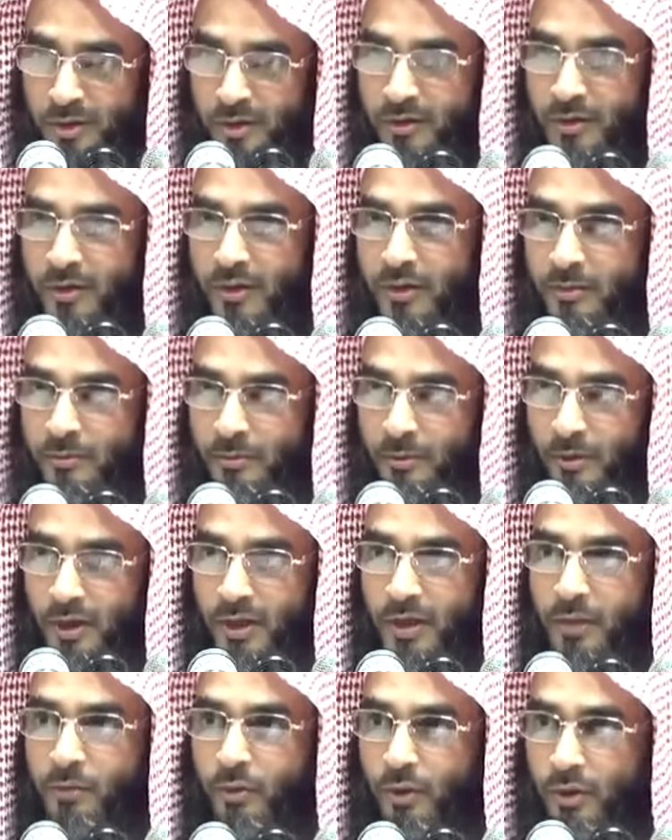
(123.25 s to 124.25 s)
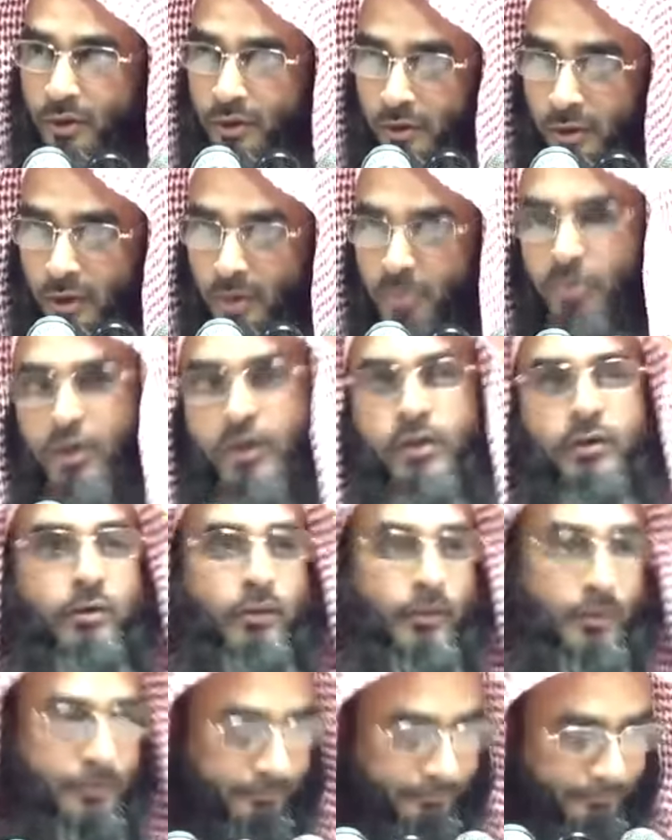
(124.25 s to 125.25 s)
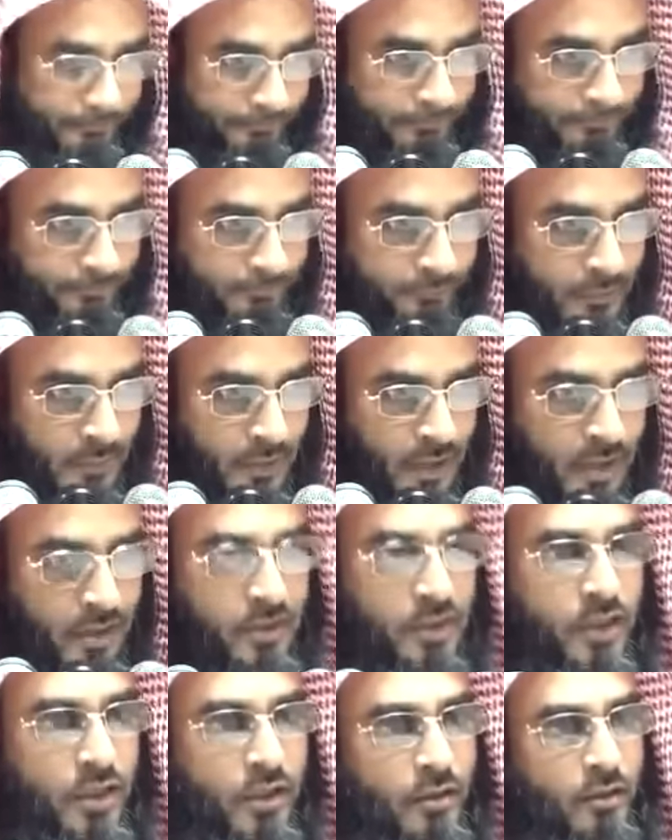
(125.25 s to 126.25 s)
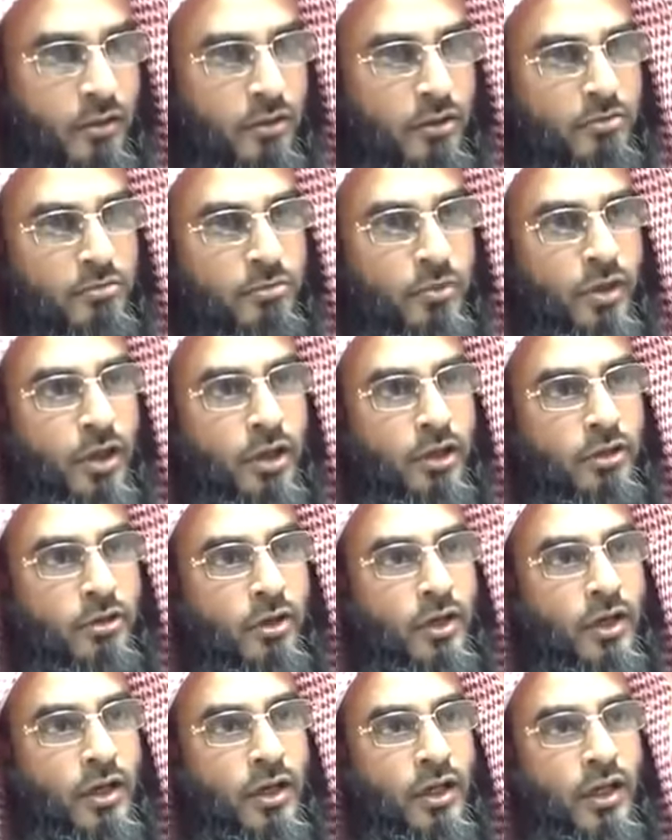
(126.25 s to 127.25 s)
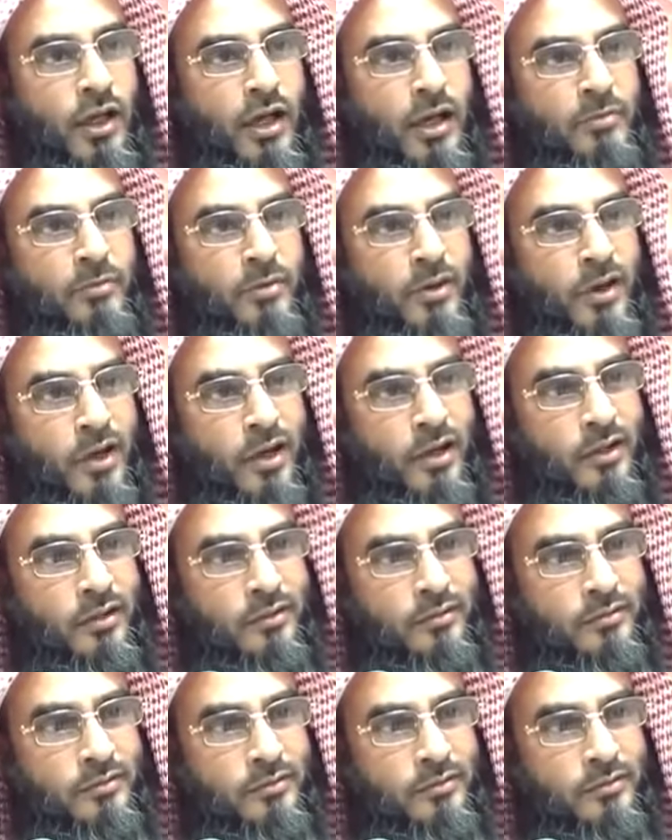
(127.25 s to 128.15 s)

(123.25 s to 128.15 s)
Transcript: ভয় করা বলে ওই রকম ভয় করো যেই রকম ভয় করলে আমরা